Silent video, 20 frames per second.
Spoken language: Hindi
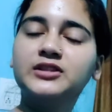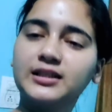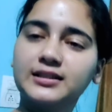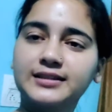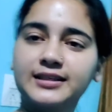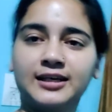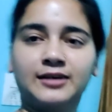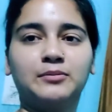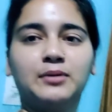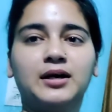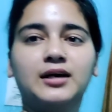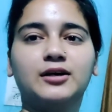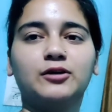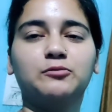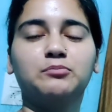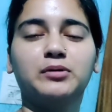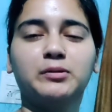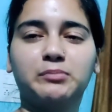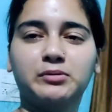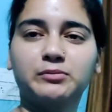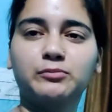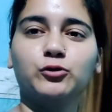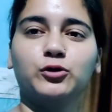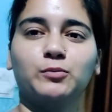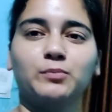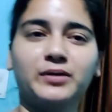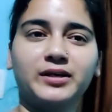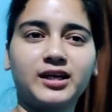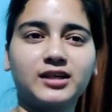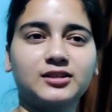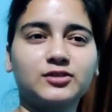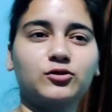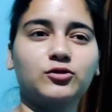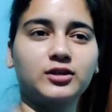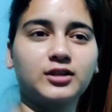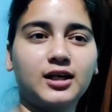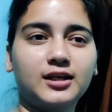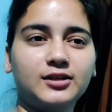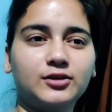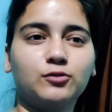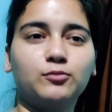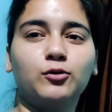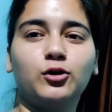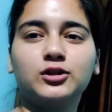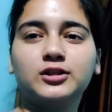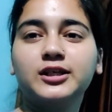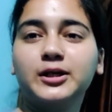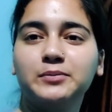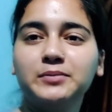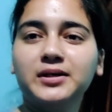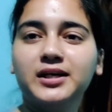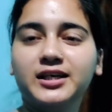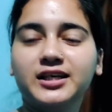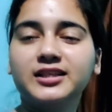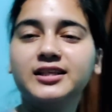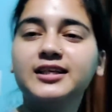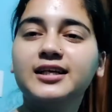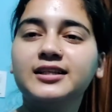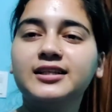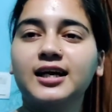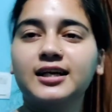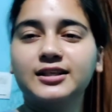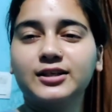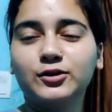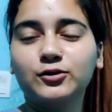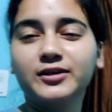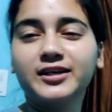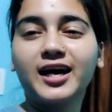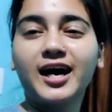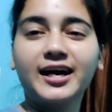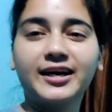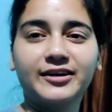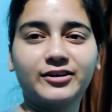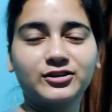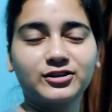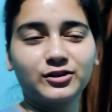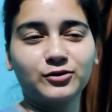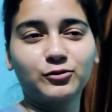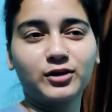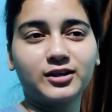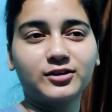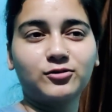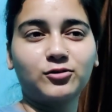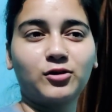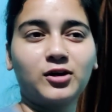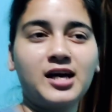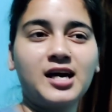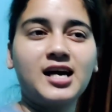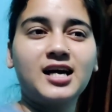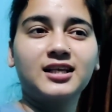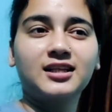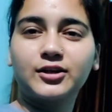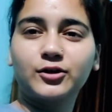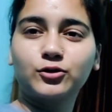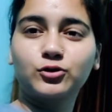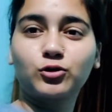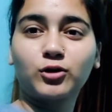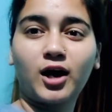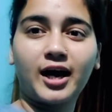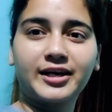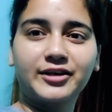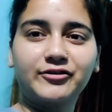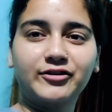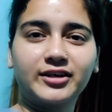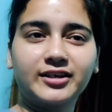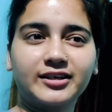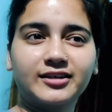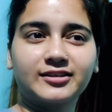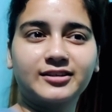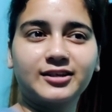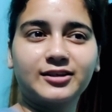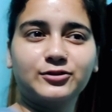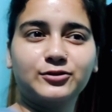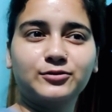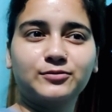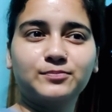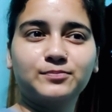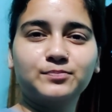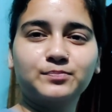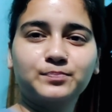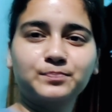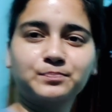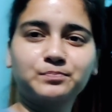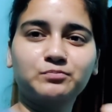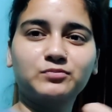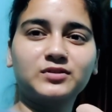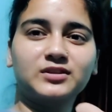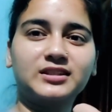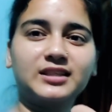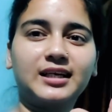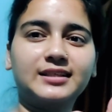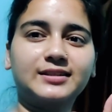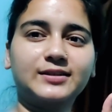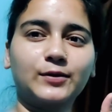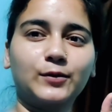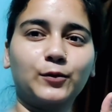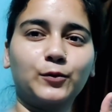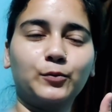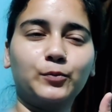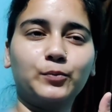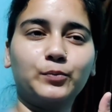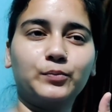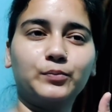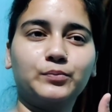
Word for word: चलते हैं बाहर पेपर बोट पी के आते क्योंकि दादी को बहुत गर्मी लगती है दादी को डिहाइड्रेशन हो रहा है तो दादी को थोड़ा हाइड्रेट करते हैं लेट्स गो